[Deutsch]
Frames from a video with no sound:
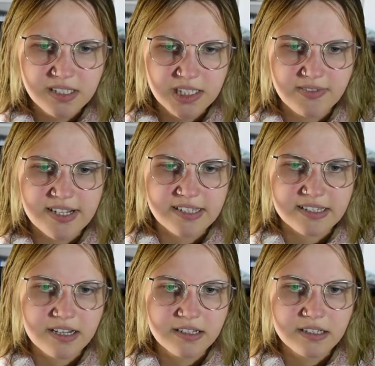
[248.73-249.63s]
Ich weiß es
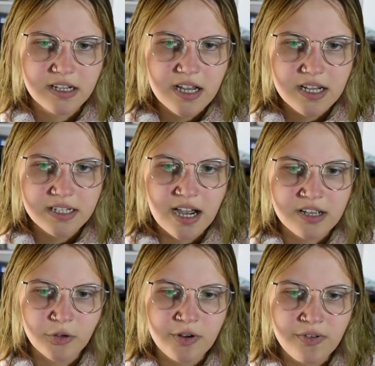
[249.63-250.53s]
gar nicht. Ja,
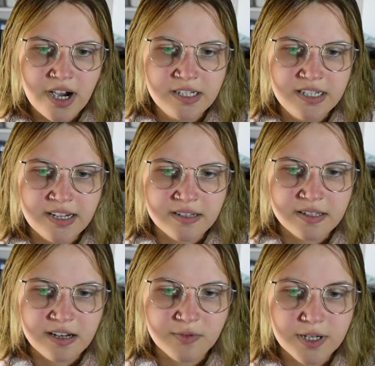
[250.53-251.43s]
also auf jeden Fall alle, die hier
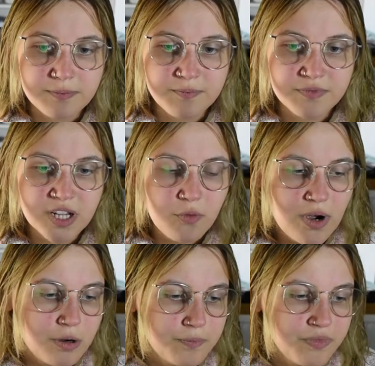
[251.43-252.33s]
angezeigt werden.
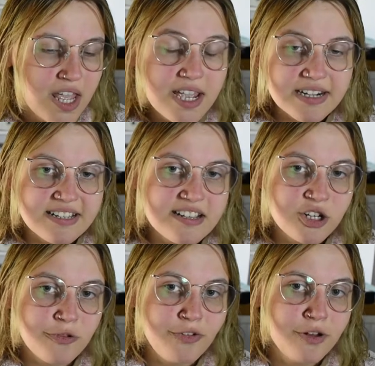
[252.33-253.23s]
Wow. Das sind
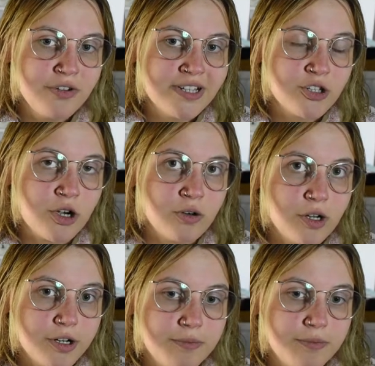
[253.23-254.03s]
schon 440 Euro, Leute.